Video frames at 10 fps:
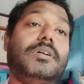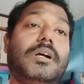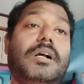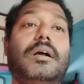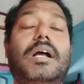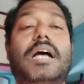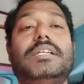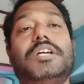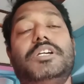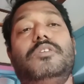কাজ
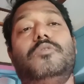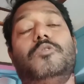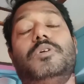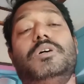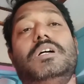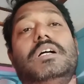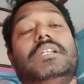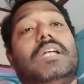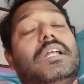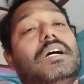হাসিল করব
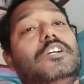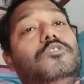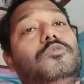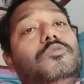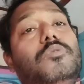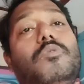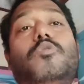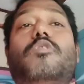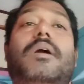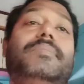তারা কিন্তু
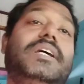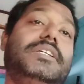খোয়াব দেখছেন